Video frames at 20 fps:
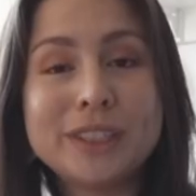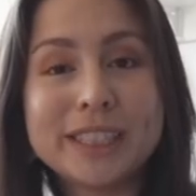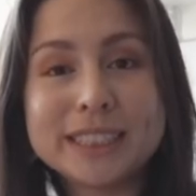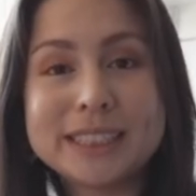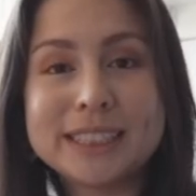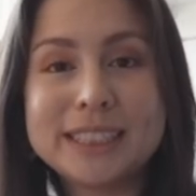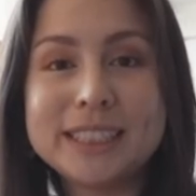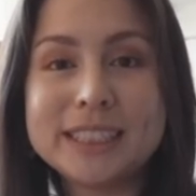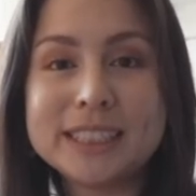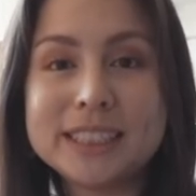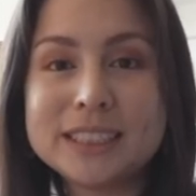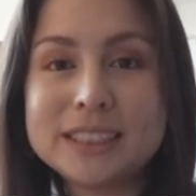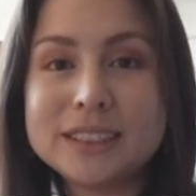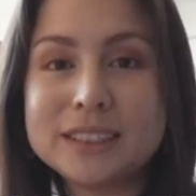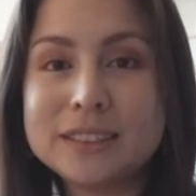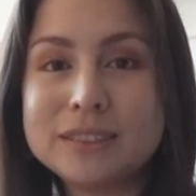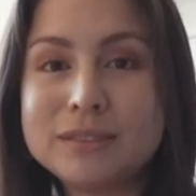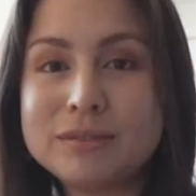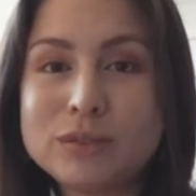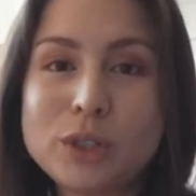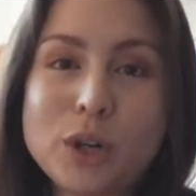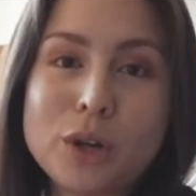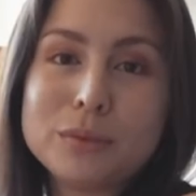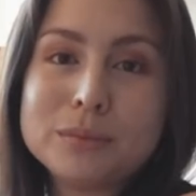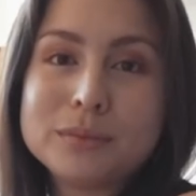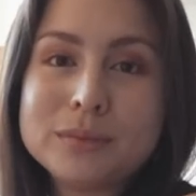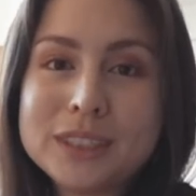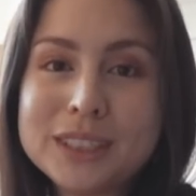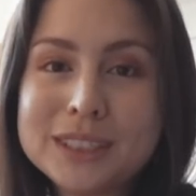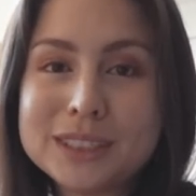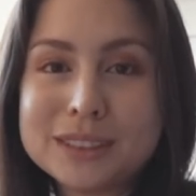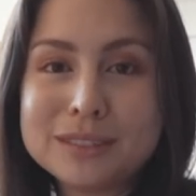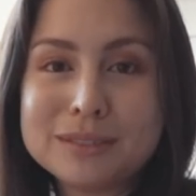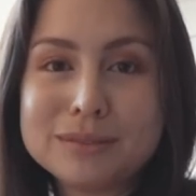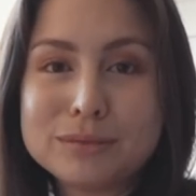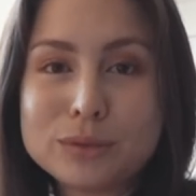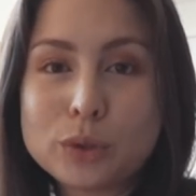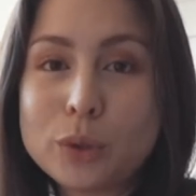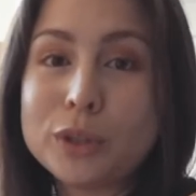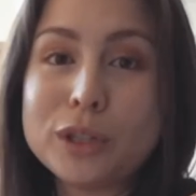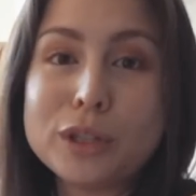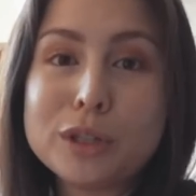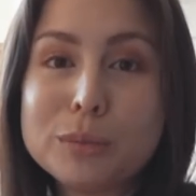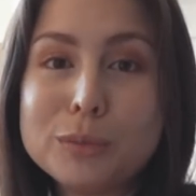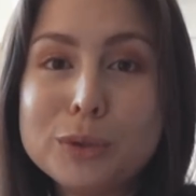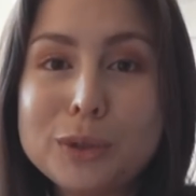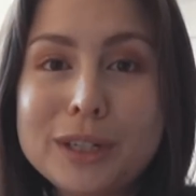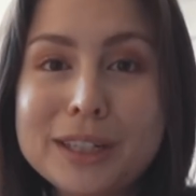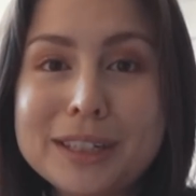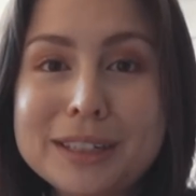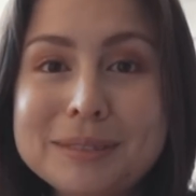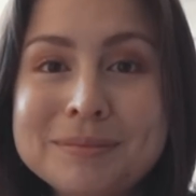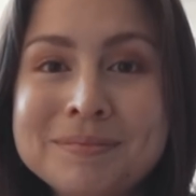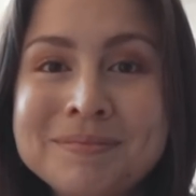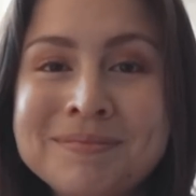das hier ja, ist deutlich gemütlicher.